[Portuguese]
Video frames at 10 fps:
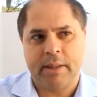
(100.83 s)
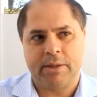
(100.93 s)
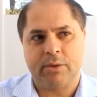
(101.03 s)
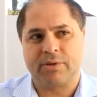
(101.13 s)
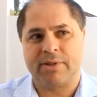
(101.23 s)

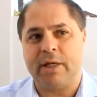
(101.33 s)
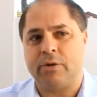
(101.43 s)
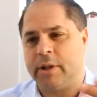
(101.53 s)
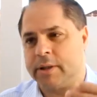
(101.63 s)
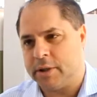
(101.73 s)
tinham
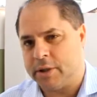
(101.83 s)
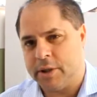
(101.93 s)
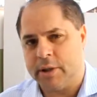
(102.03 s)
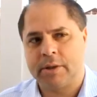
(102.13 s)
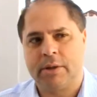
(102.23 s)
180
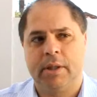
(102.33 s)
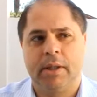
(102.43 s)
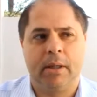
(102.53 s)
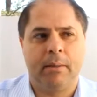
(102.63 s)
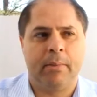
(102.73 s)
dias,
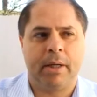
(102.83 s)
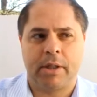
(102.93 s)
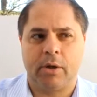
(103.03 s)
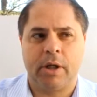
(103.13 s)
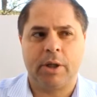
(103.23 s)
mas
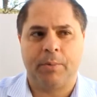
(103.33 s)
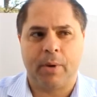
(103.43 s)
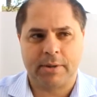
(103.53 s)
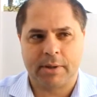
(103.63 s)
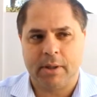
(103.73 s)
que agora a gente
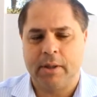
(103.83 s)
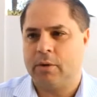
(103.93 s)
possa,